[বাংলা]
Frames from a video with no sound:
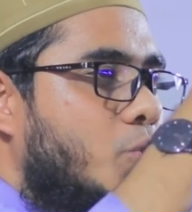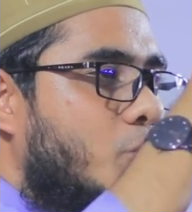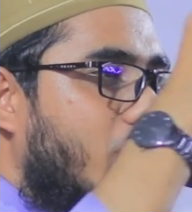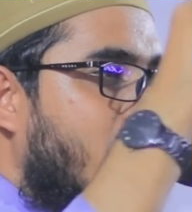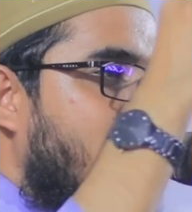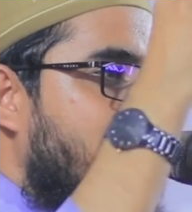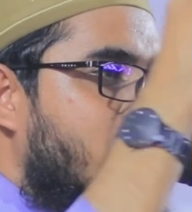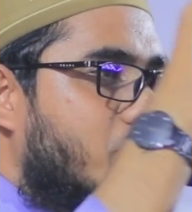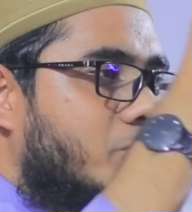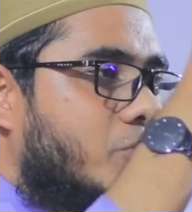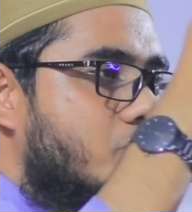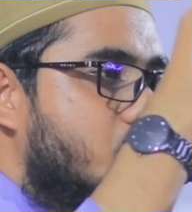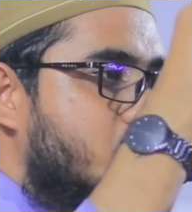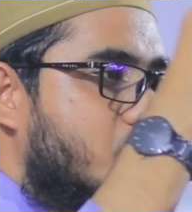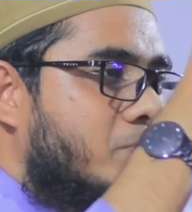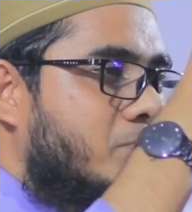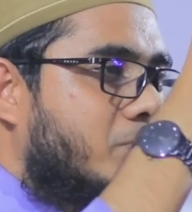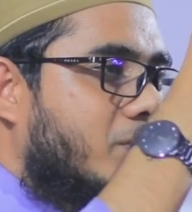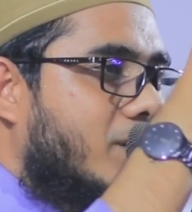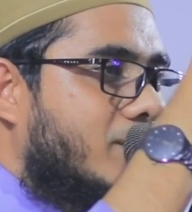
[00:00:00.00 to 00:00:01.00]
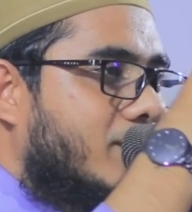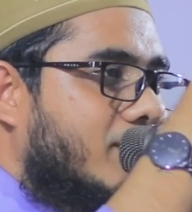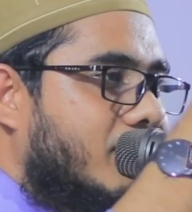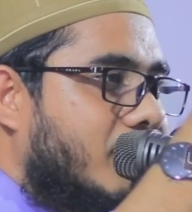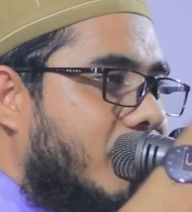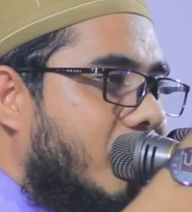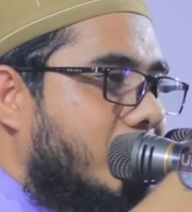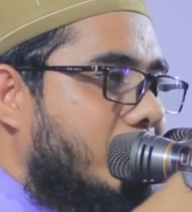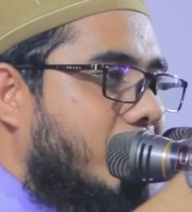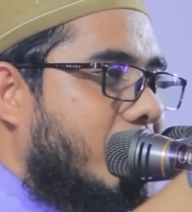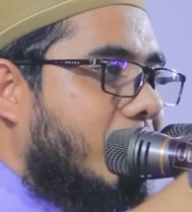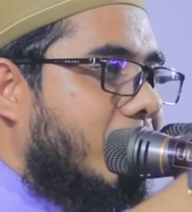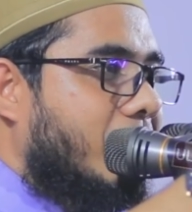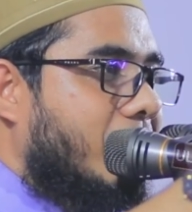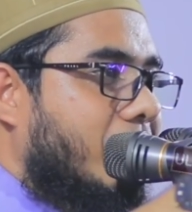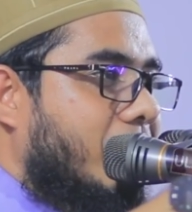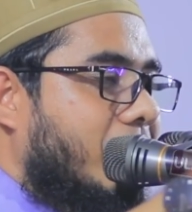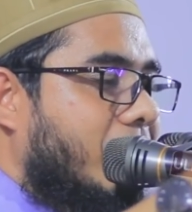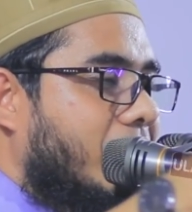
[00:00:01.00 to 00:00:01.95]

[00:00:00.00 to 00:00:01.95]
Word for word: নূরের মতো চমকাতে থাকবে